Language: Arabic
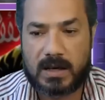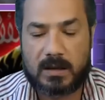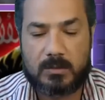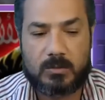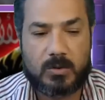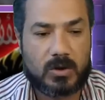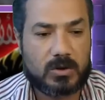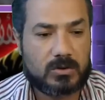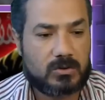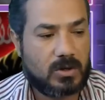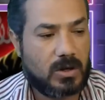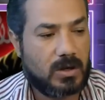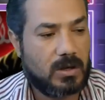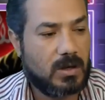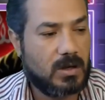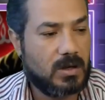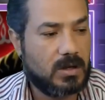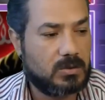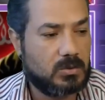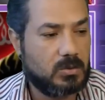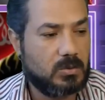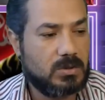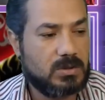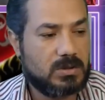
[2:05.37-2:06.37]
على
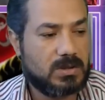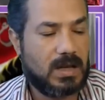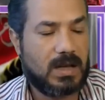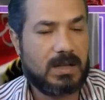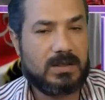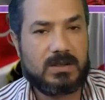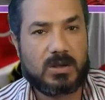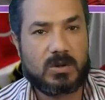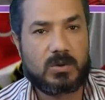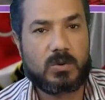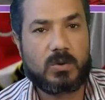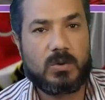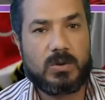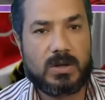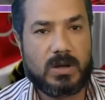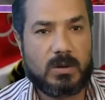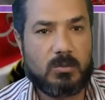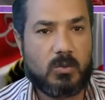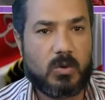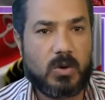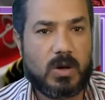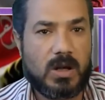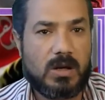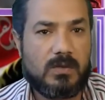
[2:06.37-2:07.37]
معطيات وانت عندك رؤيه
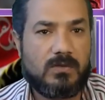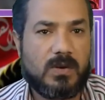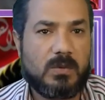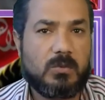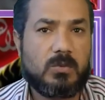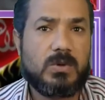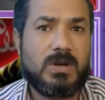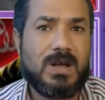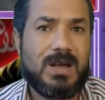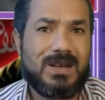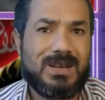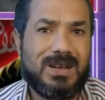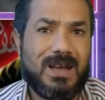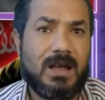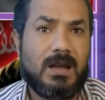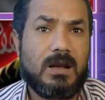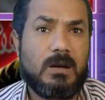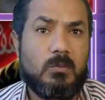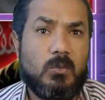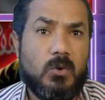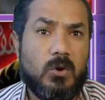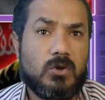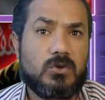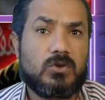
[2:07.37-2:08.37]
مخالفه بناء
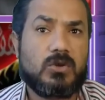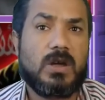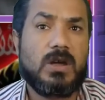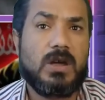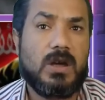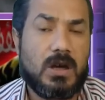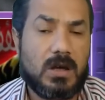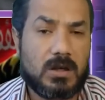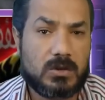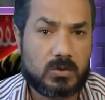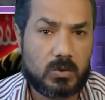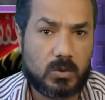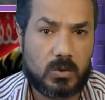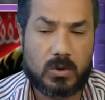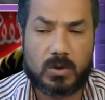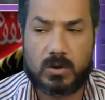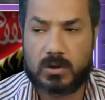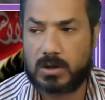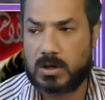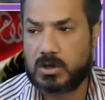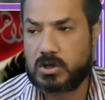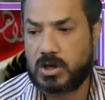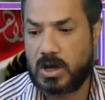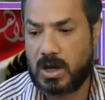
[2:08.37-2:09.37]
على معطيات
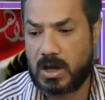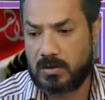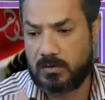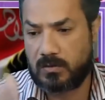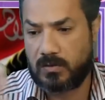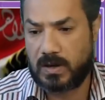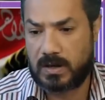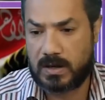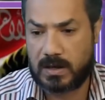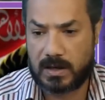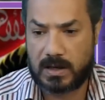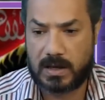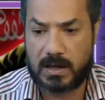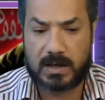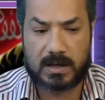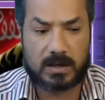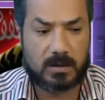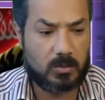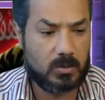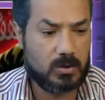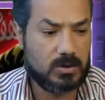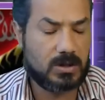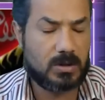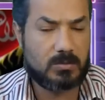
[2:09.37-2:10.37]
اخرى شايف انا
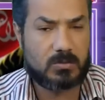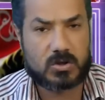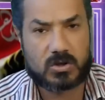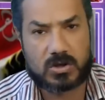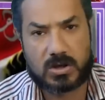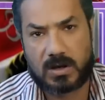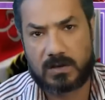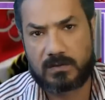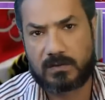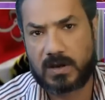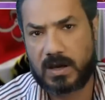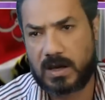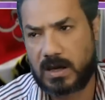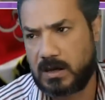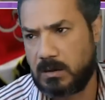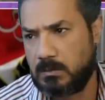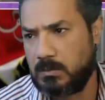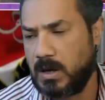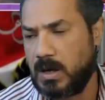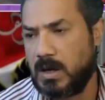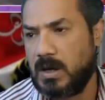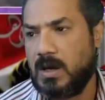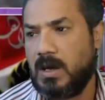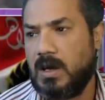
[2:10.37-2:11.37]
جانب وانت مش شايف
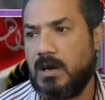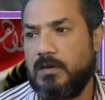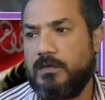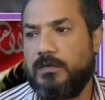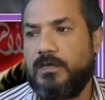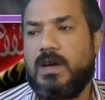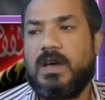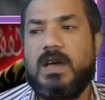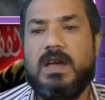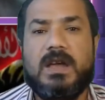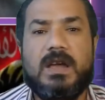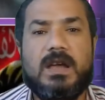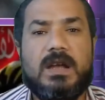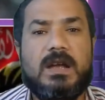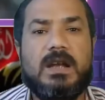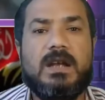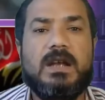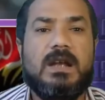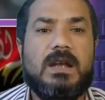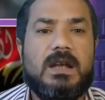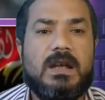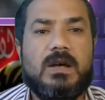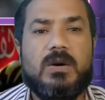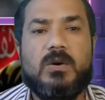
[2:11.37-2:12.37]
جانب
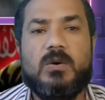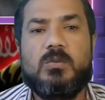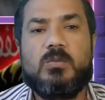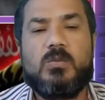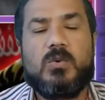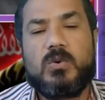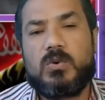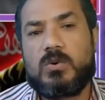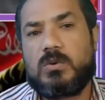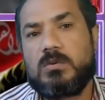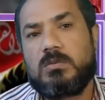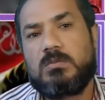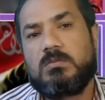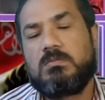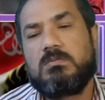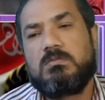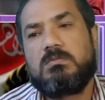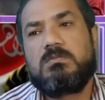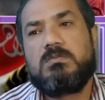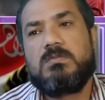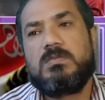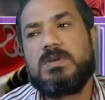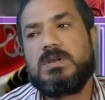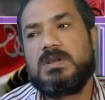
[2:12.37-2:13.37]
فالامور
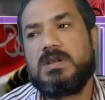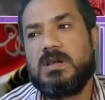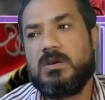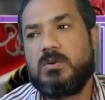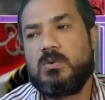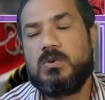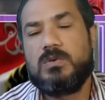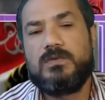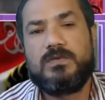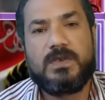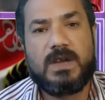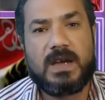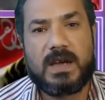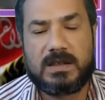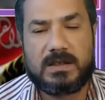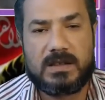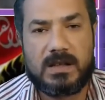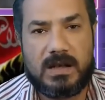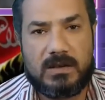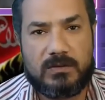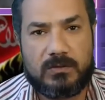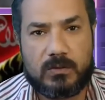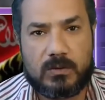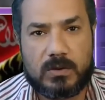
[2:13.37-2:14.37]
بتكون فيها
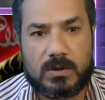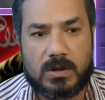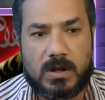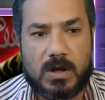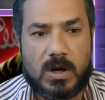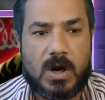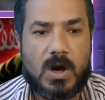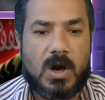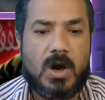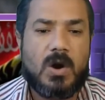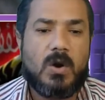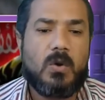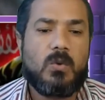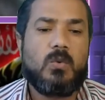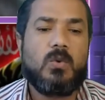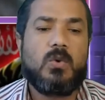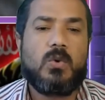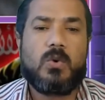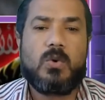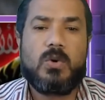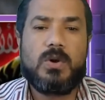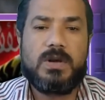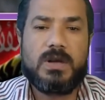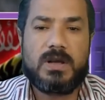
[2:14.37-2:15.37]
اختلاف و...
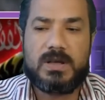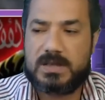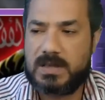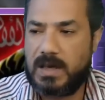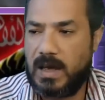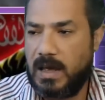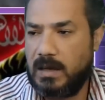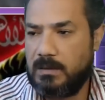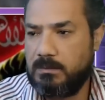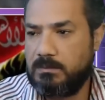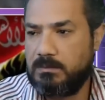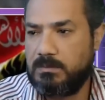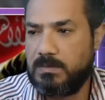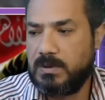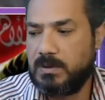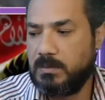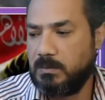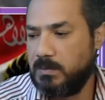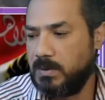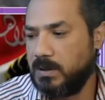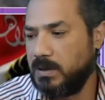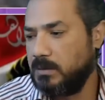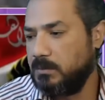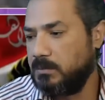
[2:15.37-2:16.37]
وكنا ساعات ب...
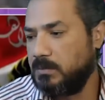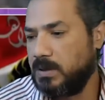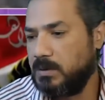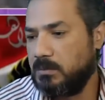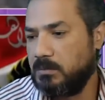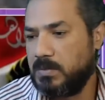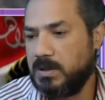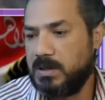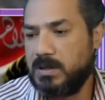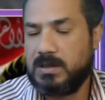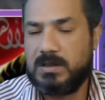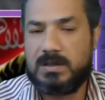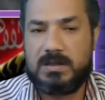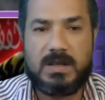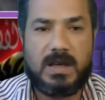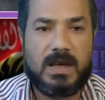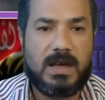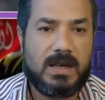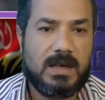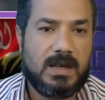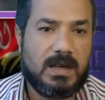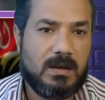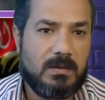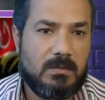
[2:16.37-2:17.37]
ب...
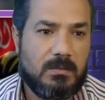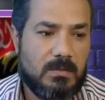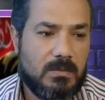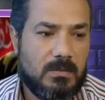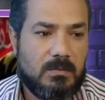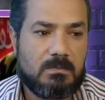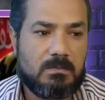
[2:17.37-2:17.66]
بنتضايق